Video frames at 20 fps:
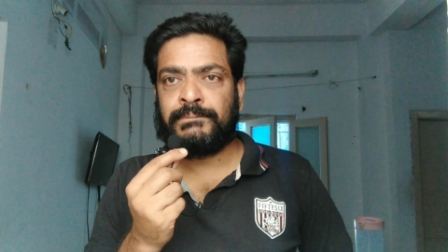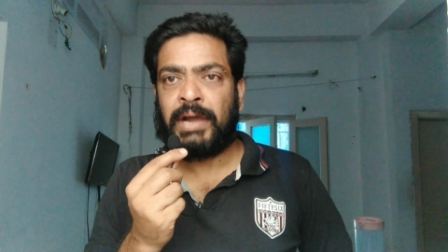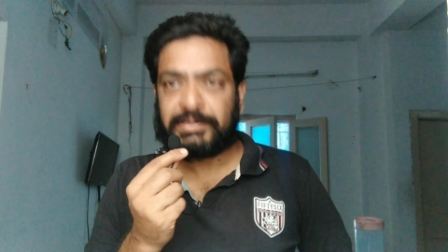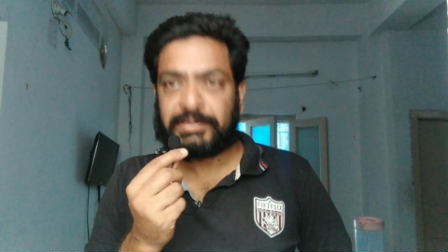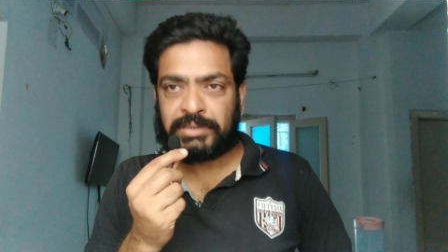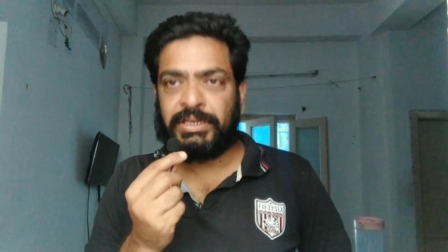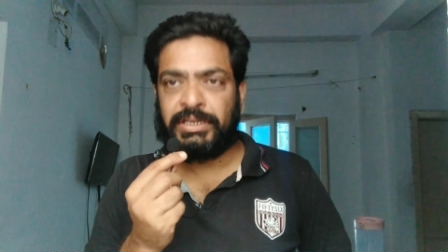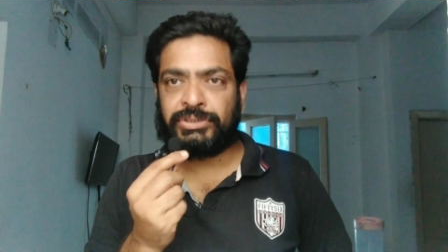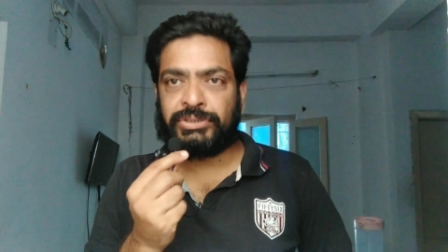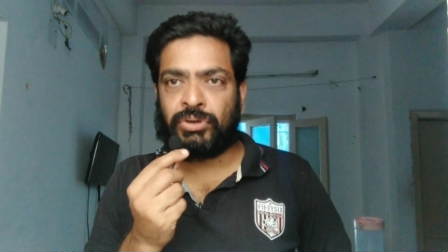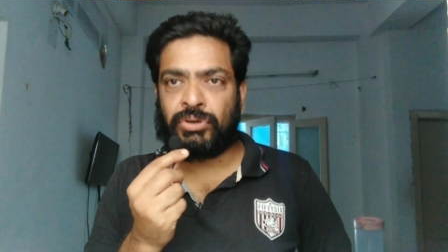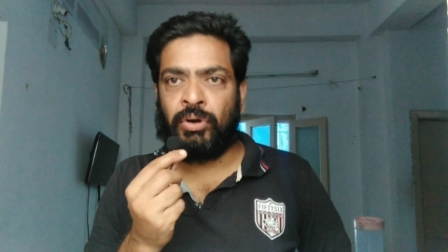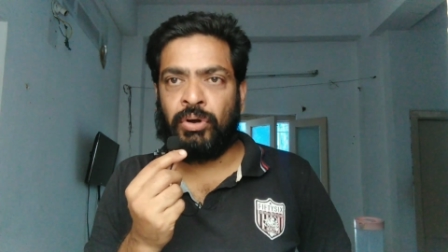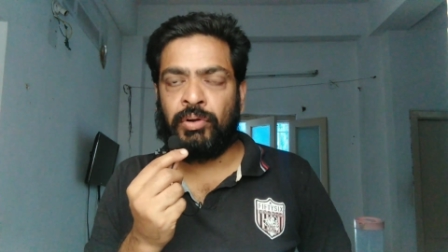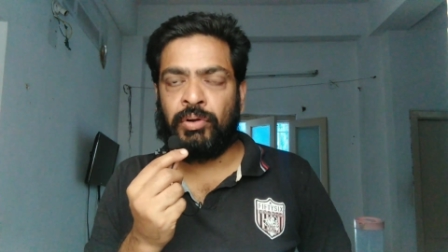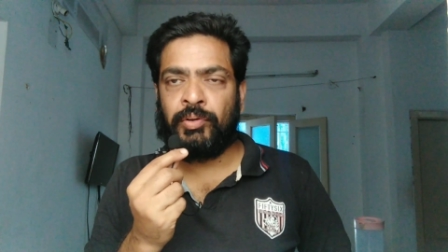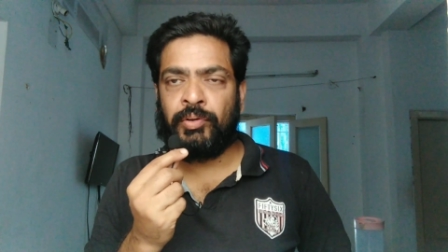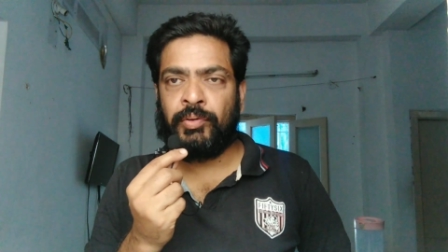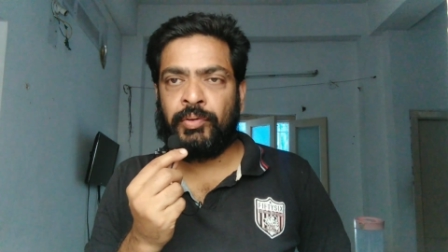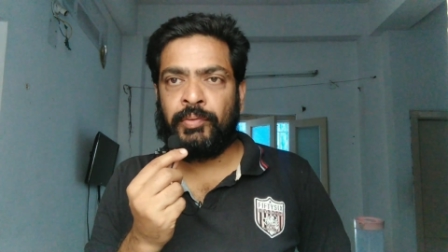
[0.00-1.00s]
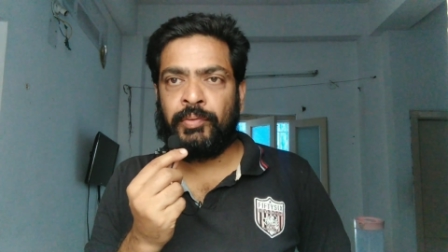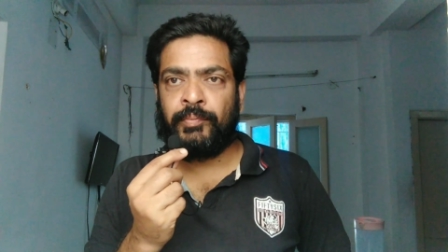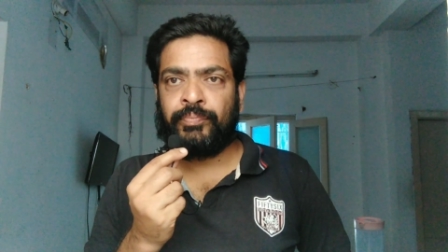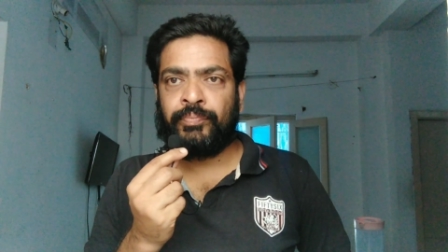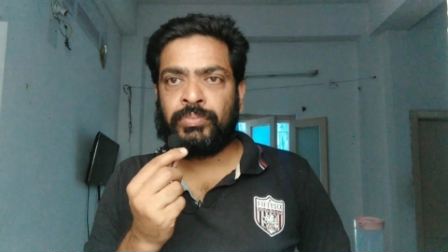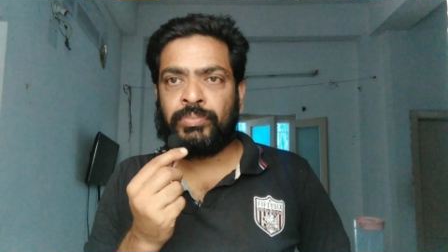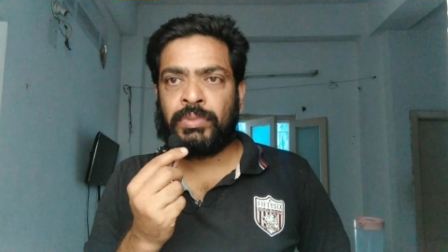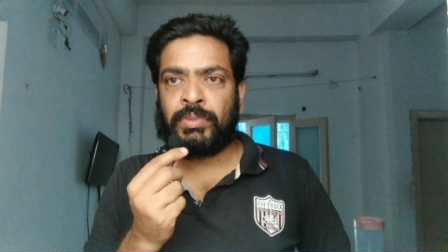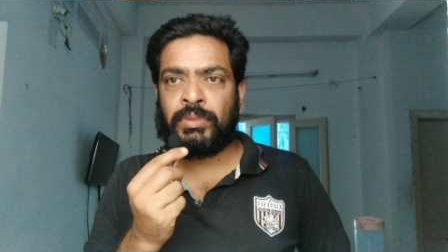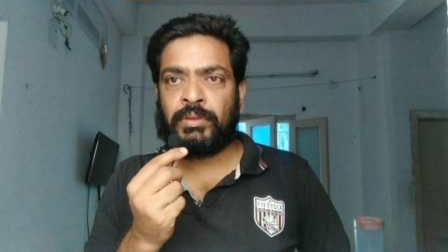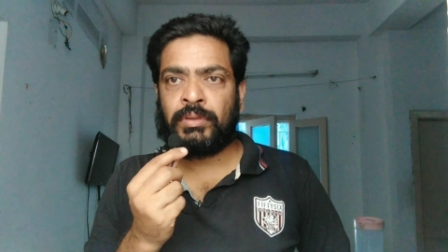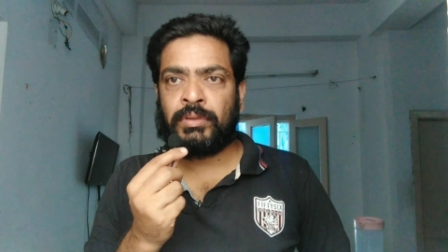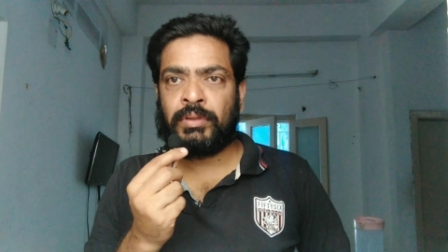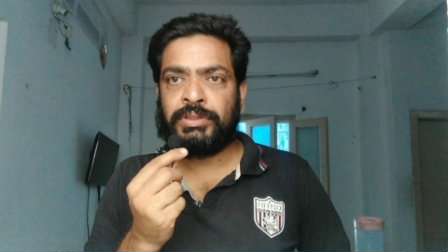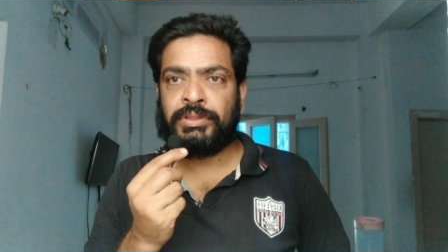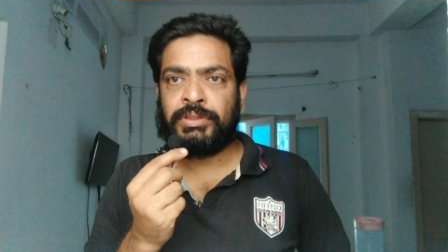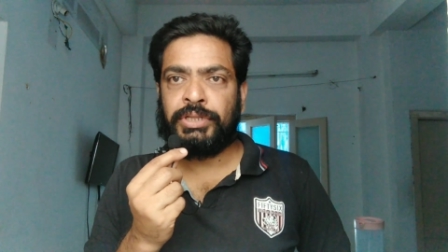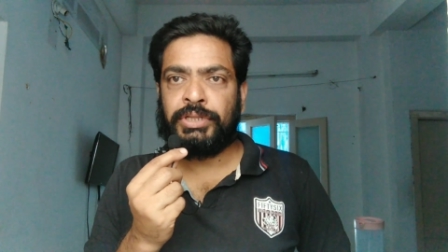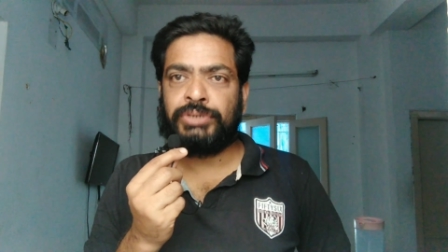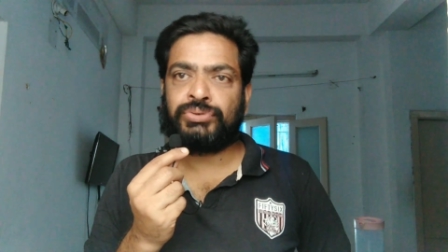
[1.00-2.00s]
అర్థం చేసుకో
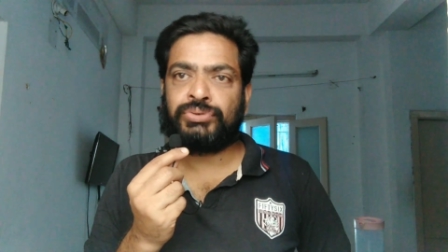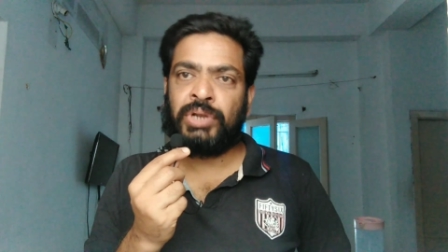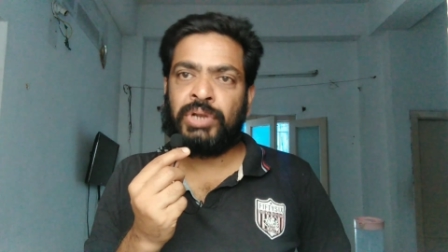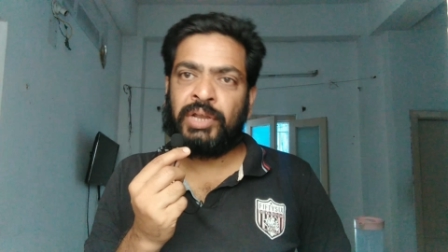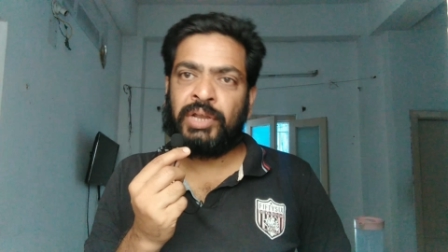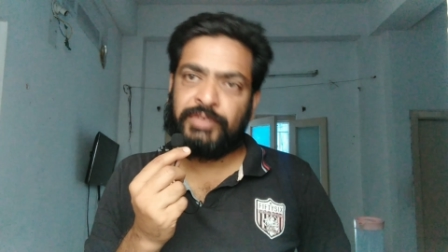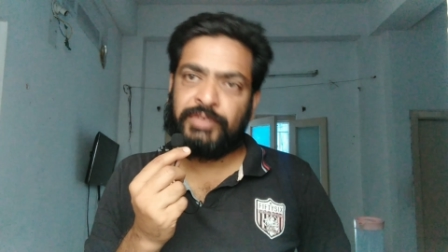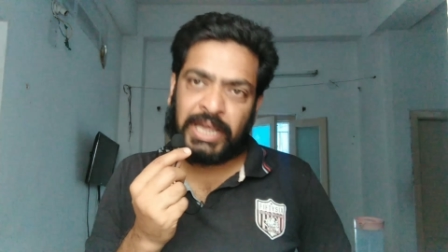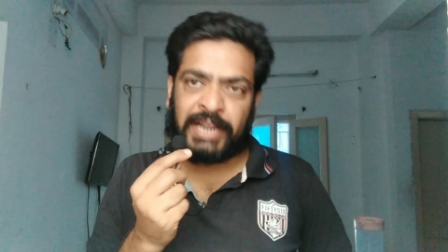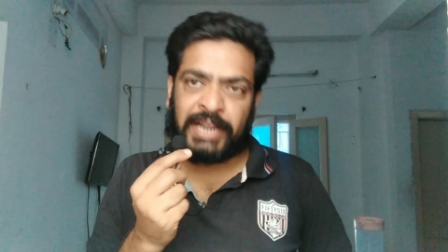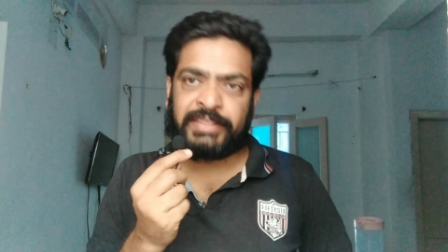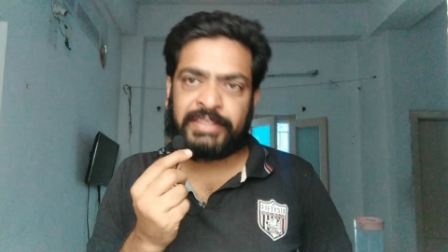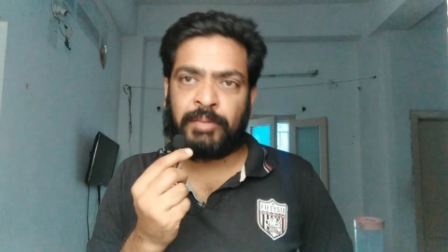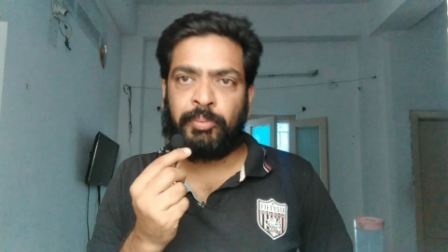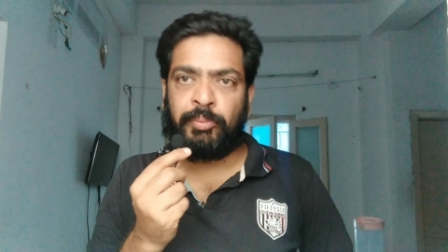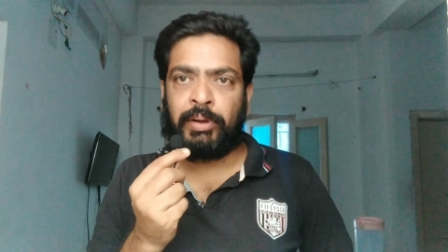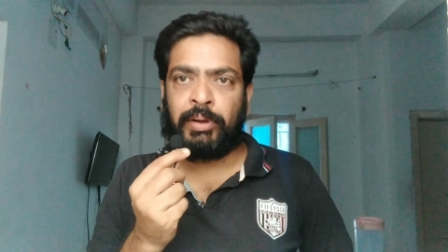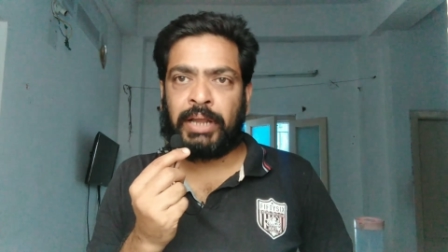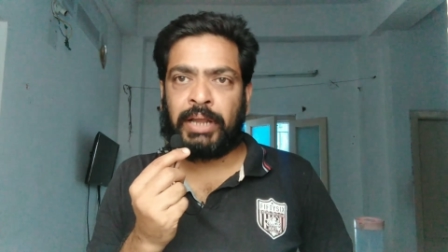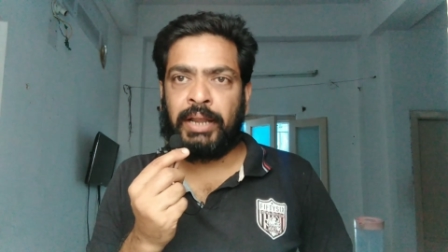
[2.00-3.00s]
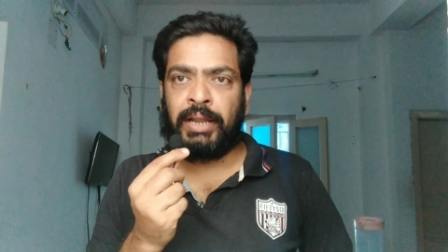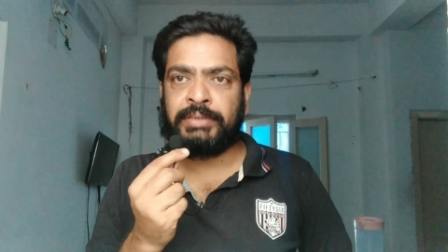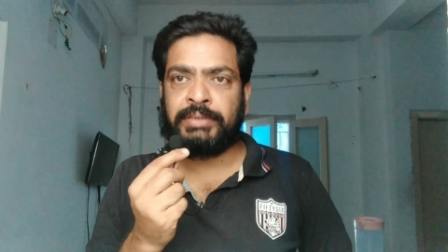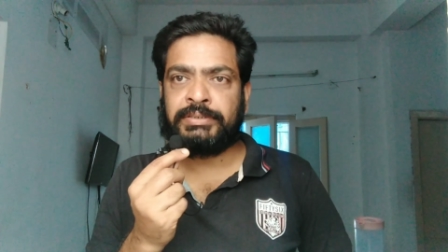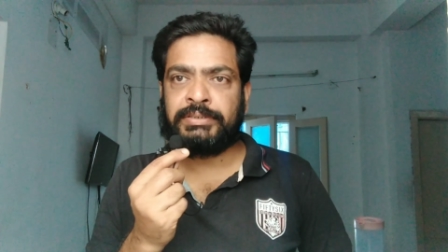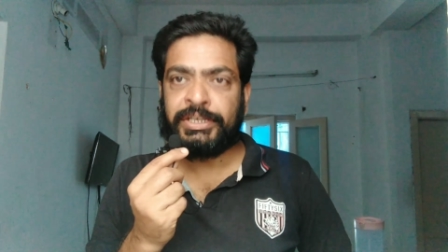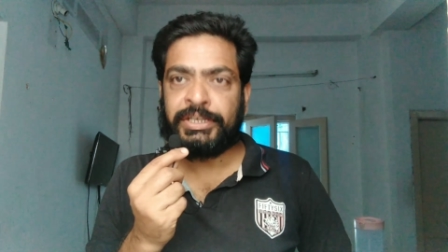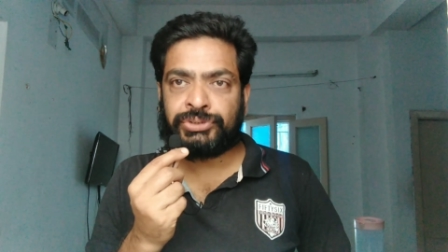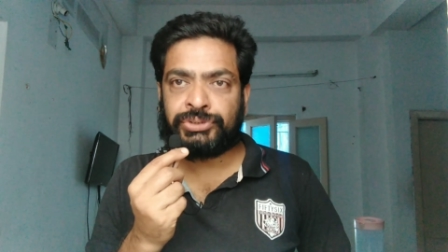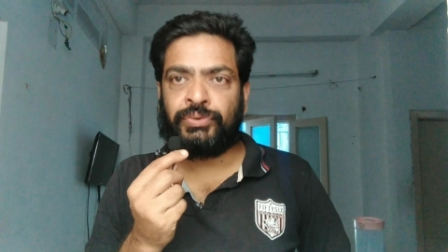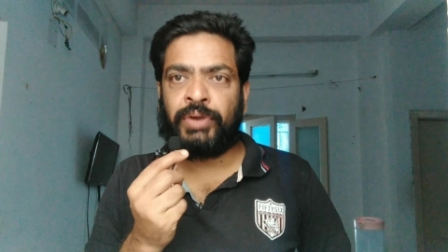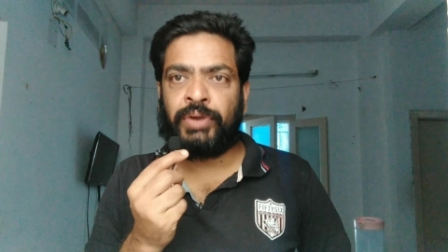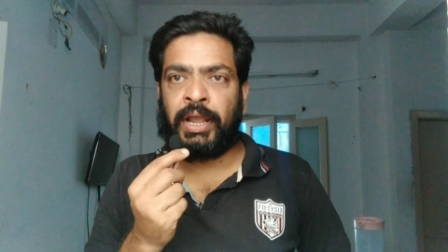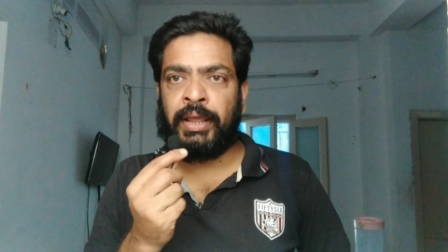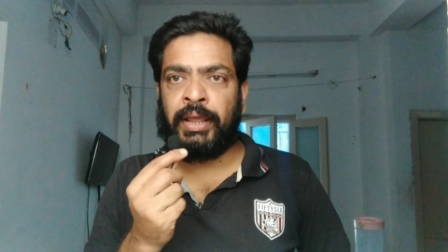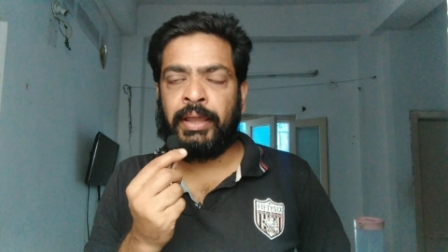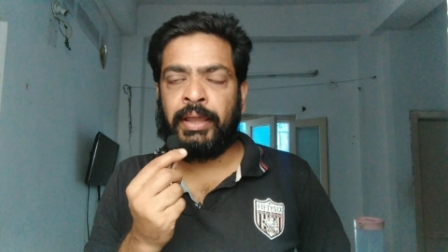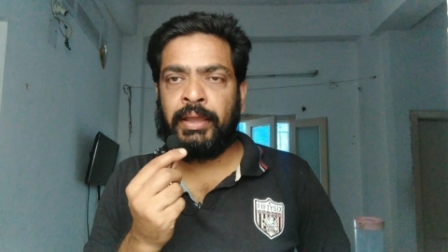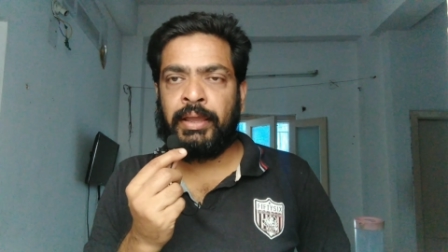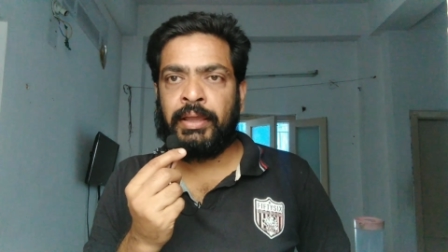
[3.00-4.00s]
తీర్చుకున్న విధానం తప్పు పట్టాలి సెన్స్
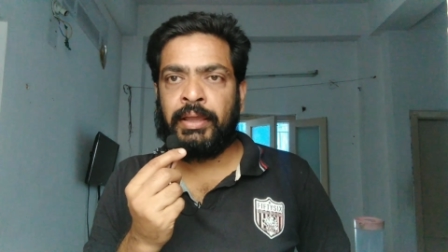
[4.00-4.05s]
ఉండాలి